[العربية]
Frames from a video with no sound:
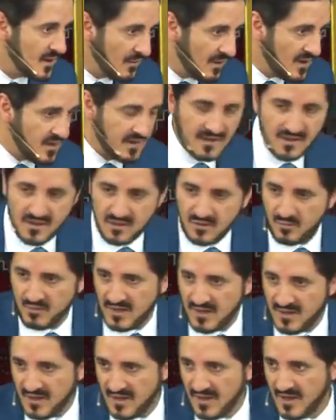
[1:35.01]
والعياذ
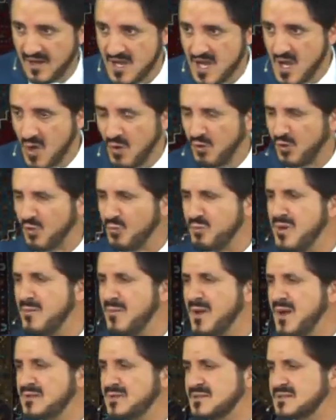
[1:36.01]
بالله
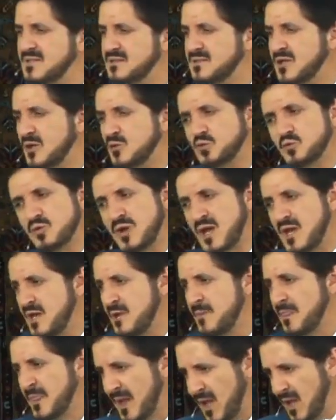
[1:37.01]
وربما يتستر دون
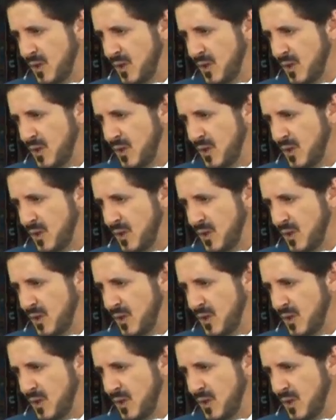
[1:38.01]
إيه